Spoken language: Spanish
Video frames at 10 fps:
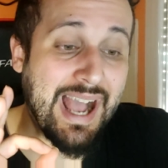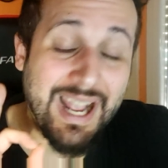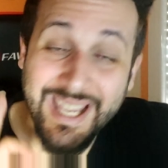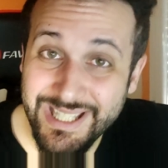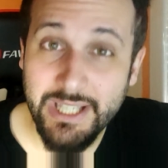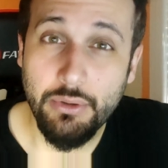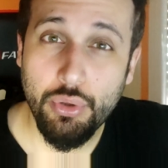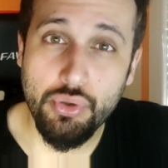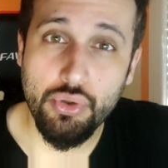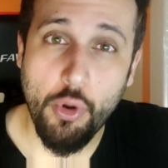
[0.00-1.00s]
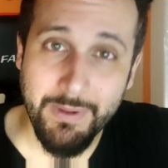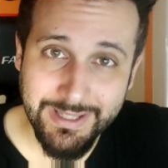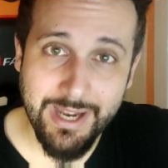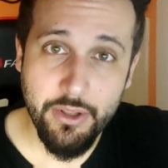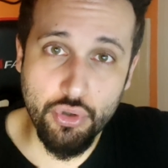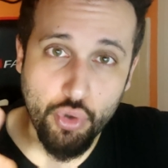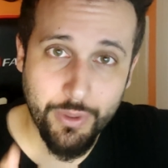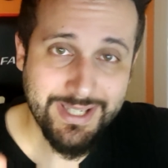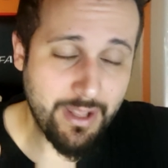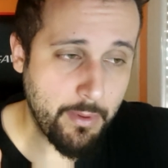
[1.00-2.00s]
a 500 comentarios con este